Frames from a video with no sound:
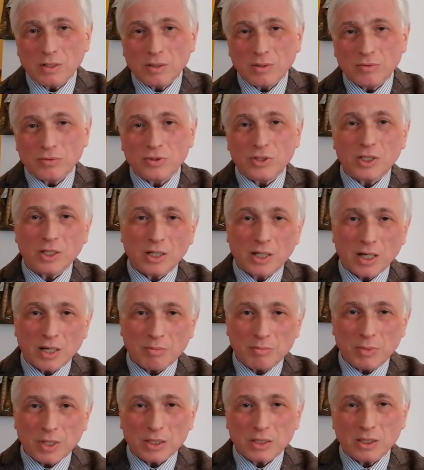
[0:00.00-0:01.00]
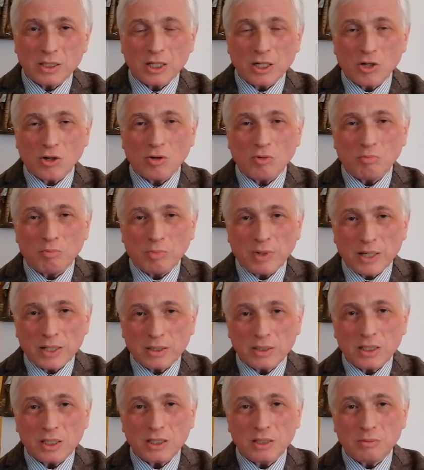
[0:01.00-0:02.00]
в ЦК местной
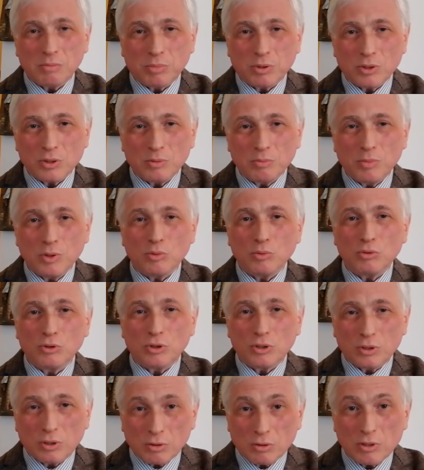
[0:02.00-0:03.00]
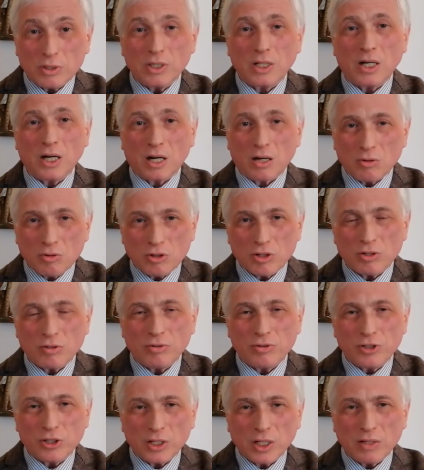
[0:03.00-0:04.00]
компартии с просьбой устроить
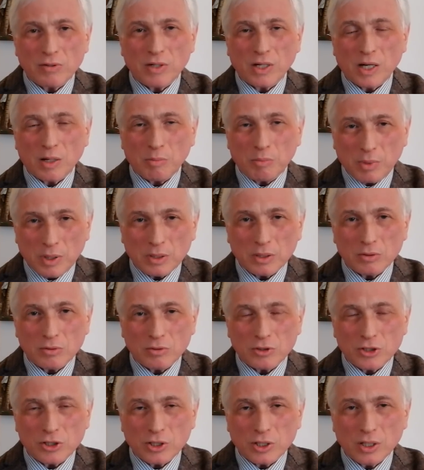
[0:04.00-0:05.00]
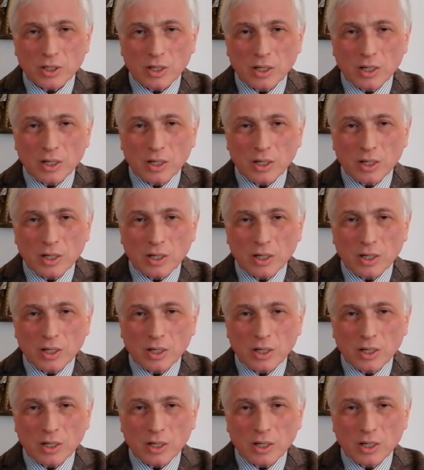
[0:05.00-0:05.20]
хорошего человека получше.